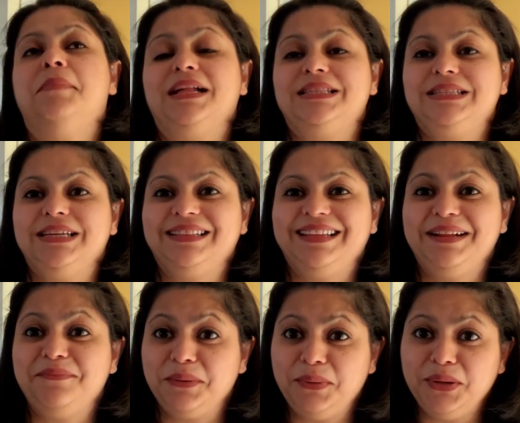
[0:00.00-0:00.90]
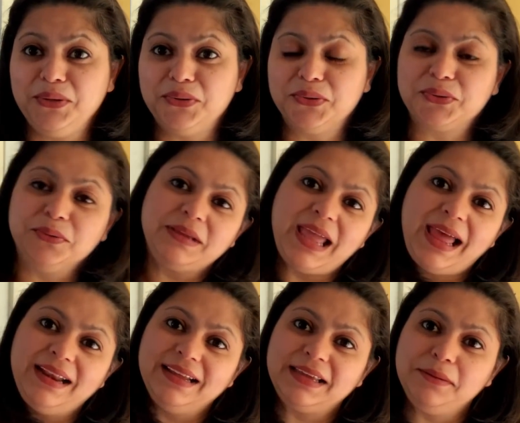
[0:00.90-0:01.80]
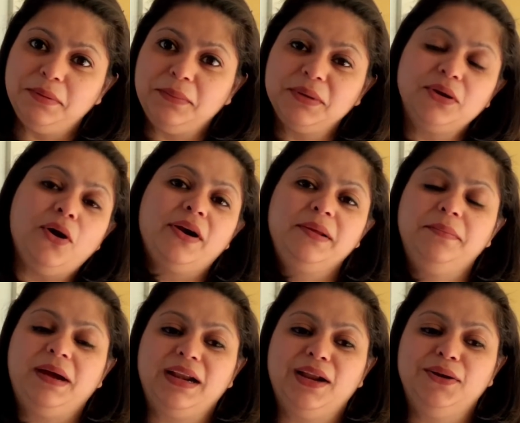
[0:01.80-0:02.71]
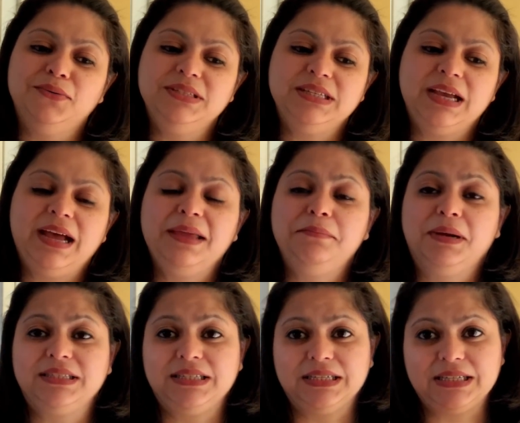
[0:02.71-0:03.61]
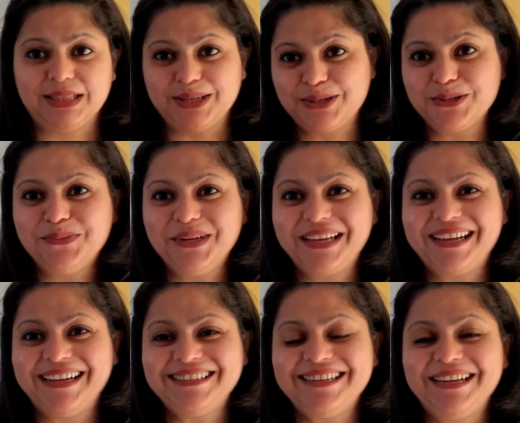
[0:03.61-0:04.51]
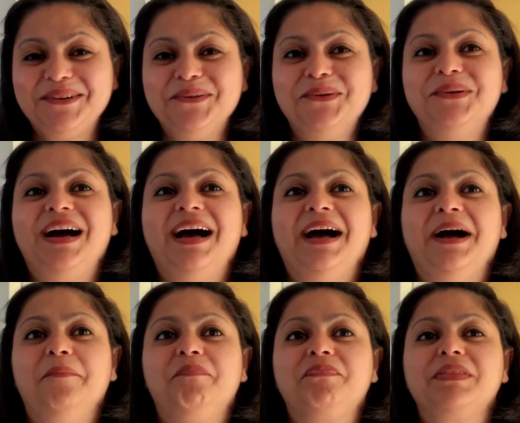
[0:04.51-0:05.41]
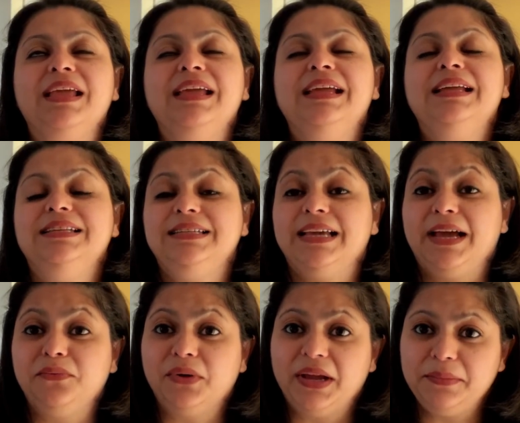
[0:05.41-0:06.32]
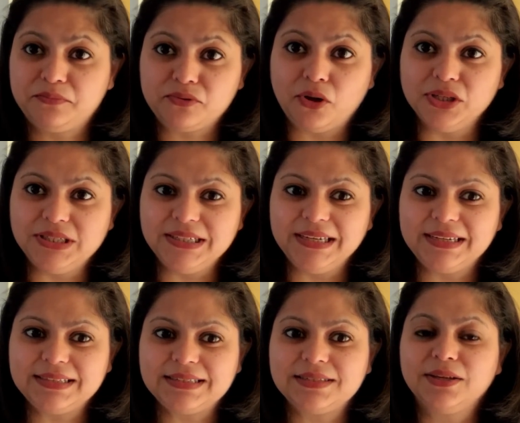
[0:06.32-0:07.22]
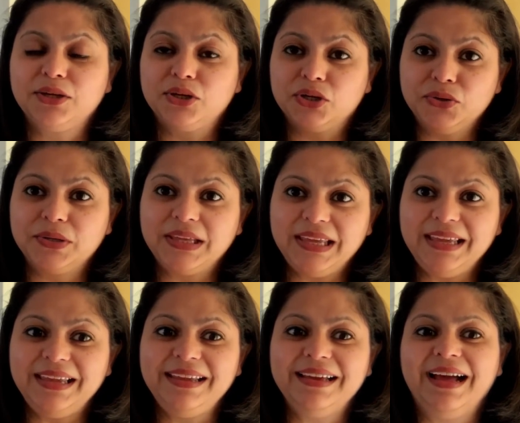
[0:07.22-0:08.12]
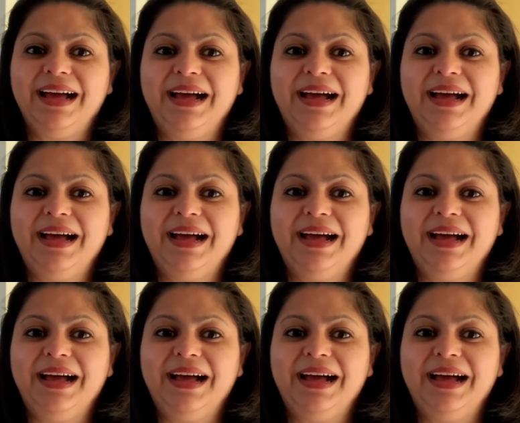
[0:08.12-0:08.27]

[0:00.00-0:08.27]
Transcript: বাচ্চাদের বিভিন্ন রকম খেলনা কিভাবে ঘরে বানানো যায় বাচ্চার সাথে সময় কাটানো ডিআইওয়াই প্রজেক্টস কুকিং